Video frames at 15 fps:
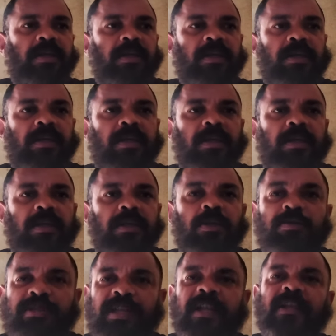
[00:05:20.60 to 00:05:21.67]
e
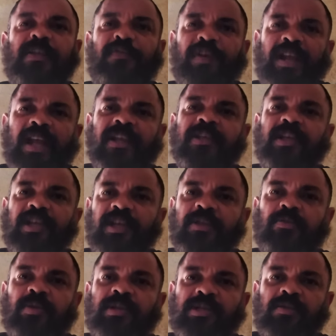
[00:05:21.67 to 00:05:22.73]
não seria diferente
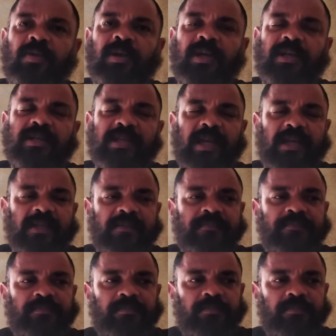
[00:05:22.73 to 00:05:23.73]
em torcida organizada.